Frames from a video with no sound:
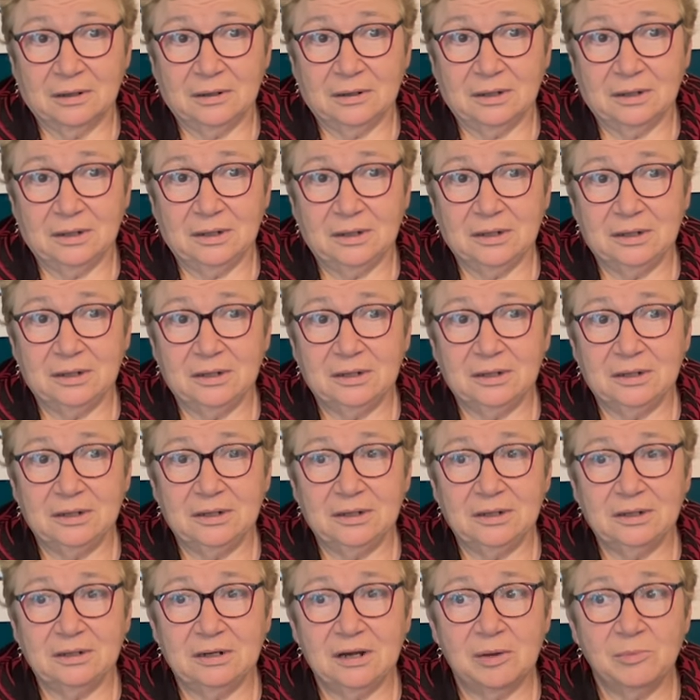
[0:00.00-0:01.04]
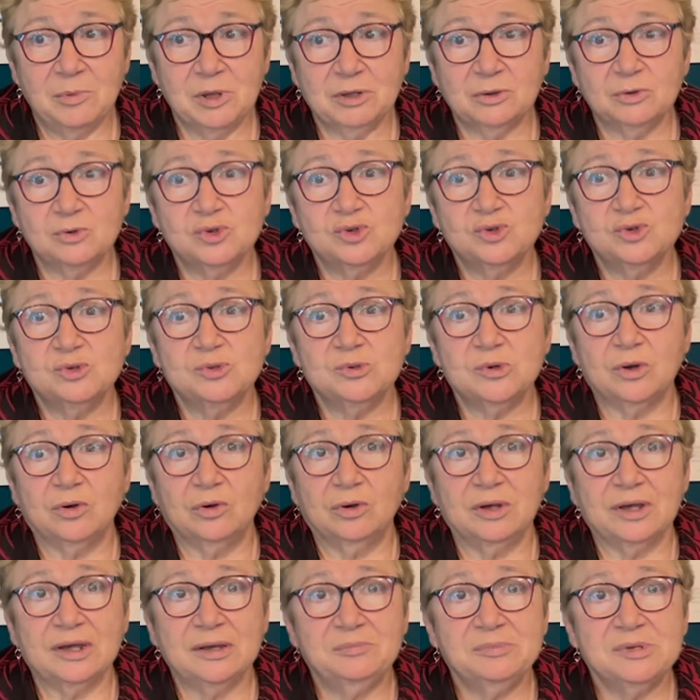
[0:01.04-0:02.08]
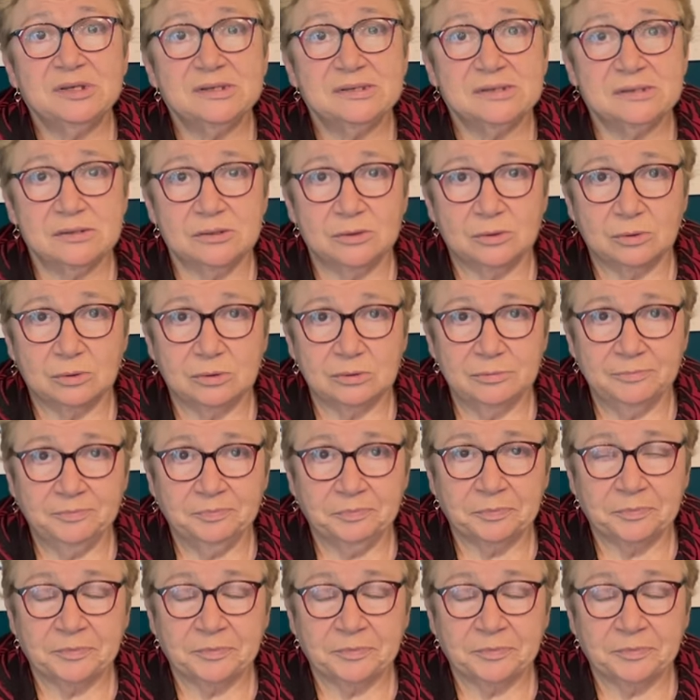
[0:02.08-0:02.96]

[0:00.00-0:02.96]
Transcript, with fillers: et là maintenant je suis en rémission.